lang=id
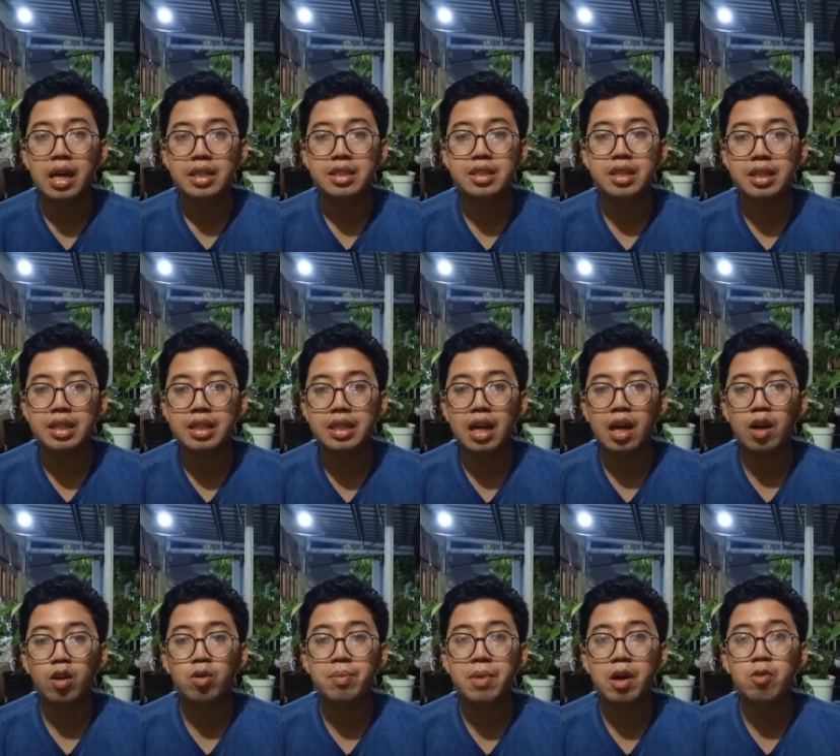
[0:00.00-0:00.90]
jadi
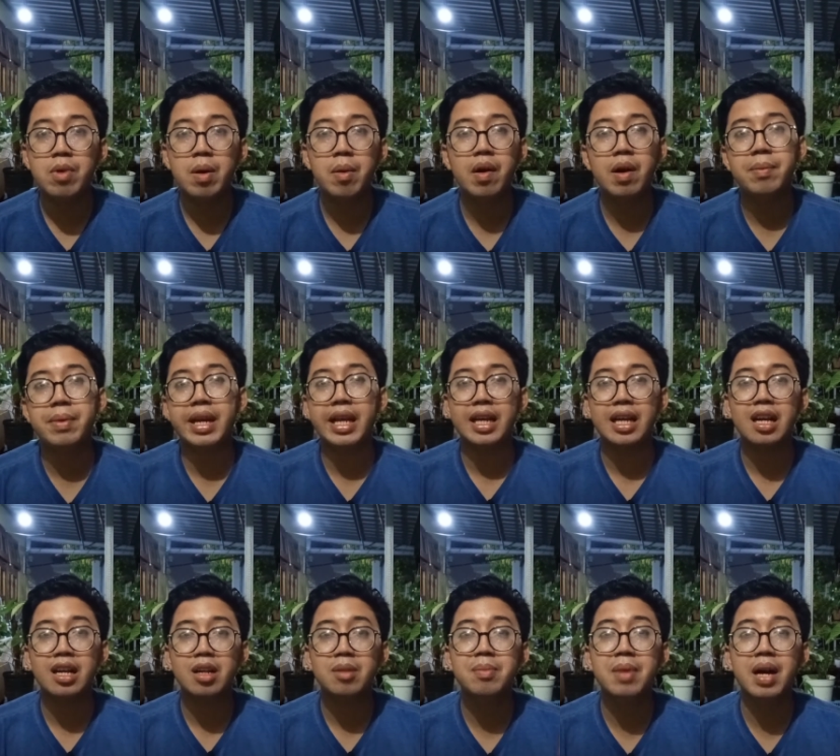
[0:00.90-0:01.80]
aku mau bawa
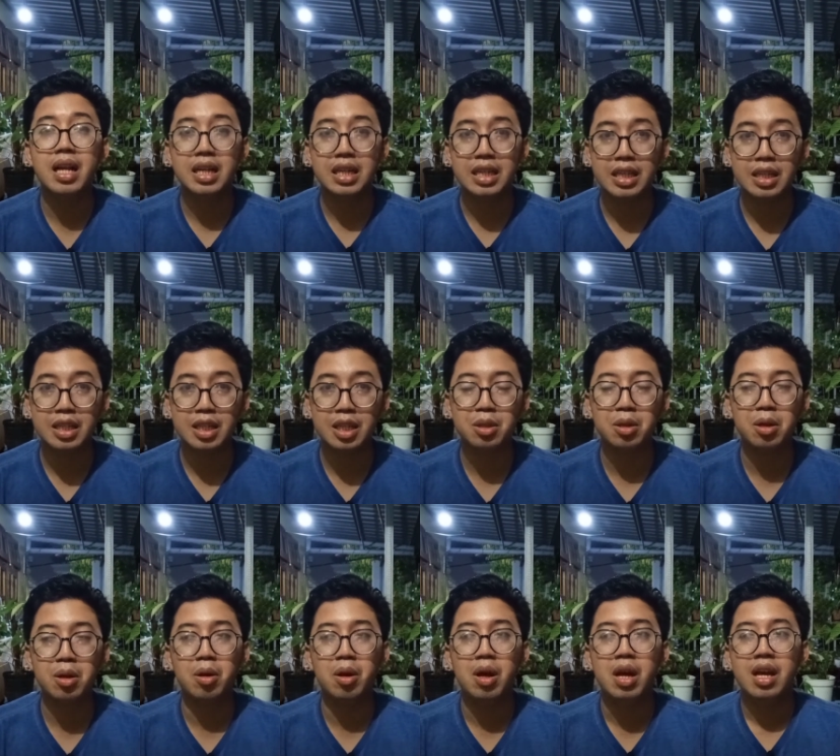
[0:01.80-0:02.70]
mereka ke Bali gitu
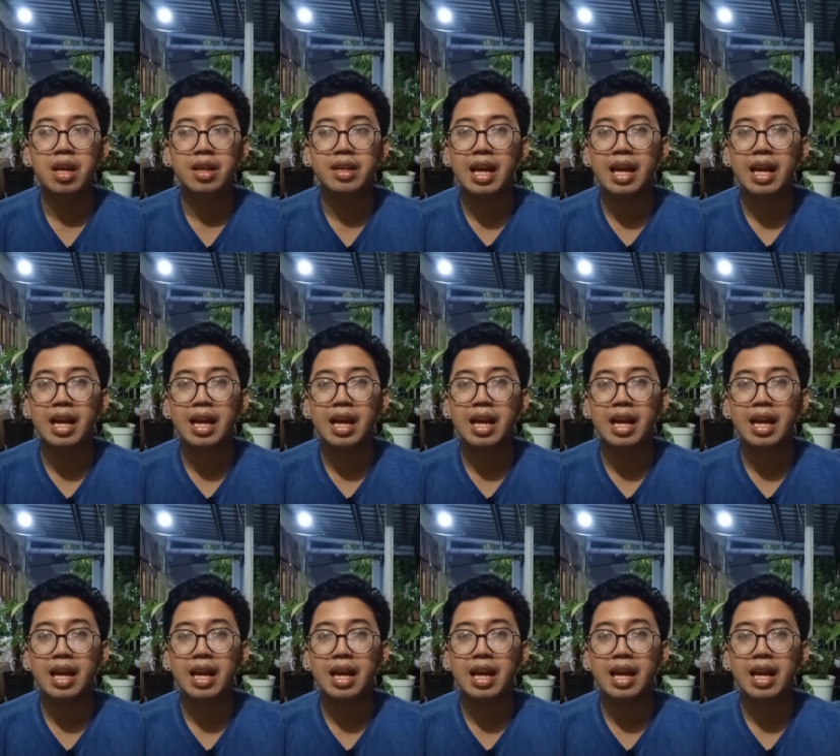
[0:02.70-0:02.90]
loh